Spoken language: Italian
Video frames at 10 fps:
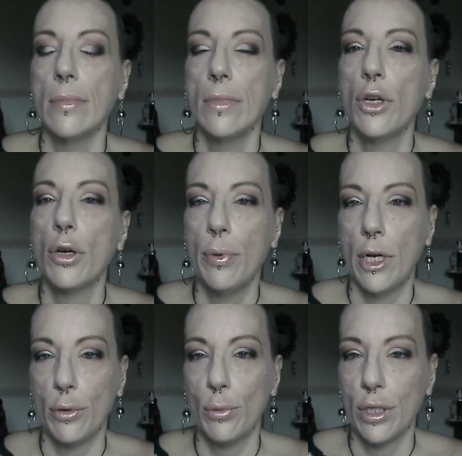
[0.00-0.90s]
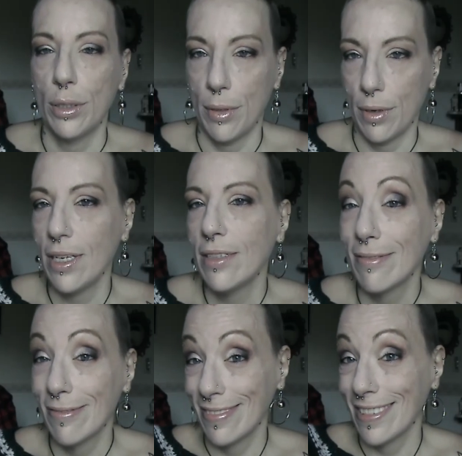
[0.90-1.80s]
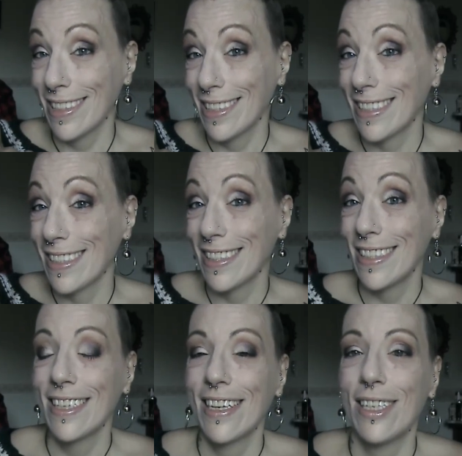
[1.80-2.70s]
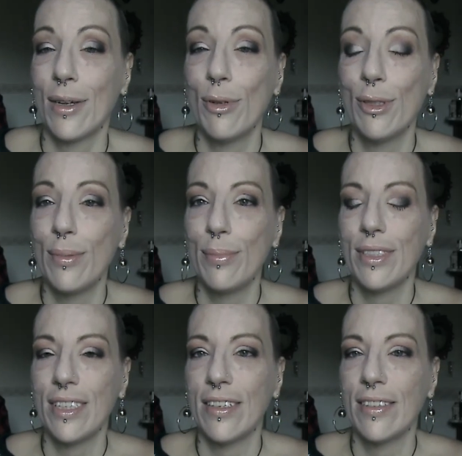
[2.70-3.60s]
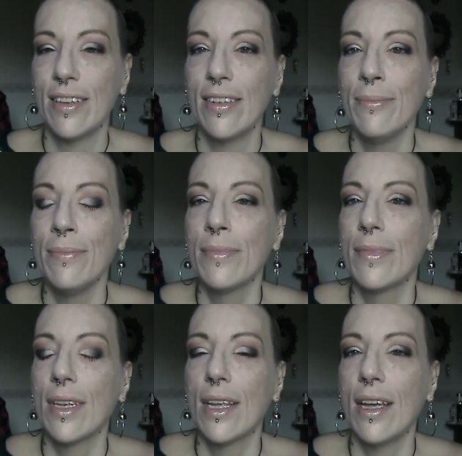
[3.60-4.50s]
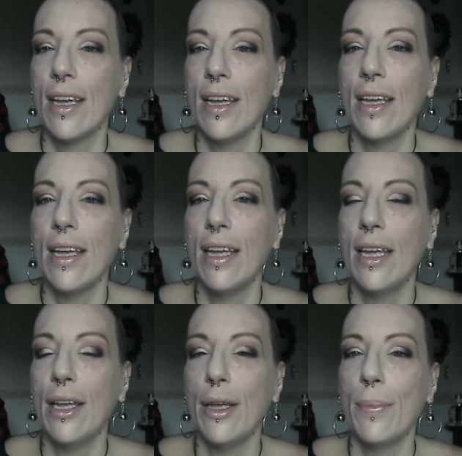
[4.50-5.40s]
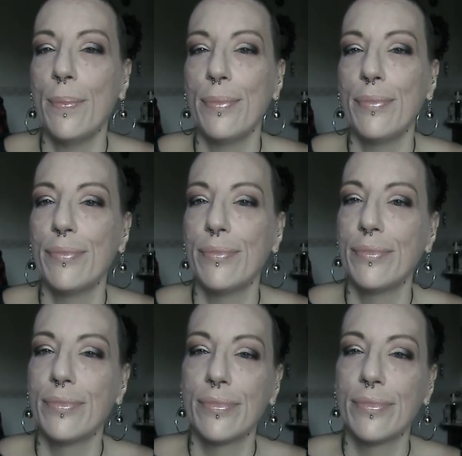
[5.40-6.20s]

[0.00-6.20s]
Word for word: non ho più la tosse però eh, cosa molto importante, e ehm, mh,